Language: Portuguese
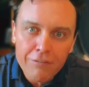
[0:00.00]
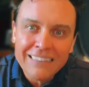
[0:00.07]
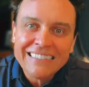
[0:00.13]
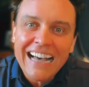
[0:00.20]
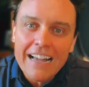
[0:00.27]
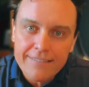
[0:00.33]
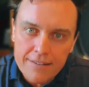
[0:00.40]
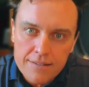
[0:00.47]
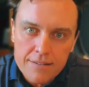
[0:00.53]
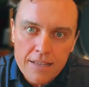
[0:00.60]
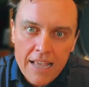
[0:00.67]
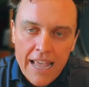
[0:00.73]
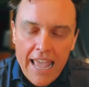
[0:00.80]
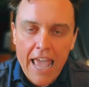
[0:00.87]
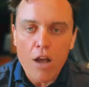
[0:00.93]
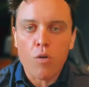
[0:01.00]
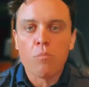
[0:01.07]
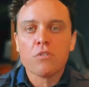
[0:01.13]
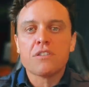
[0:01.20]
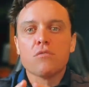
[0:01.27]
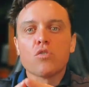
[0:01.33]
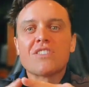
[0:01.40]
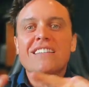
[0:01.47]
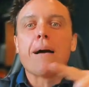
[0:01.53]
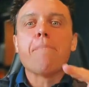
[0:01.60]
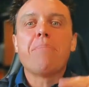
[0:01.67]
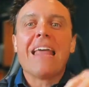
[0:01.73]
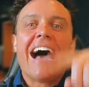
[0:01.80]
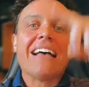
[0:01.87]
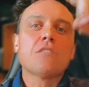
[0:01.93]
vantagens. É como se você
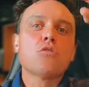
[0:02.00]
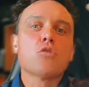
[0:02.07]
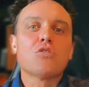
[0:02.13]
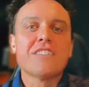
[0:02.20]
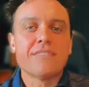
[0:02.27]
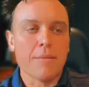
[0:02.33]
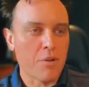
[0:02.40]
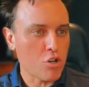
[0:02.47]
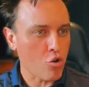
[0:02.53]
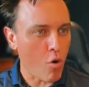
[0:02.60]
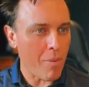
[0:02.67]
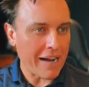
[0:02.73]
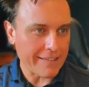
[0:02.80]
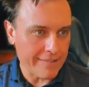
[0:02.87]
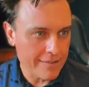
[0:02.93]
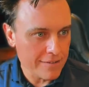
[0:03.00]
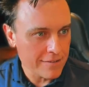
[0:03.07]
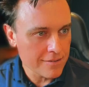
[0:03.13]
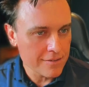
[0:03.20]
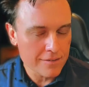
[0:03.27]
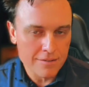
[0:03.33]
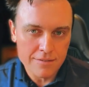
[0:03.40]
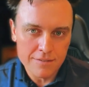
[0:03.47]
ampliasse o seu sistema de combate.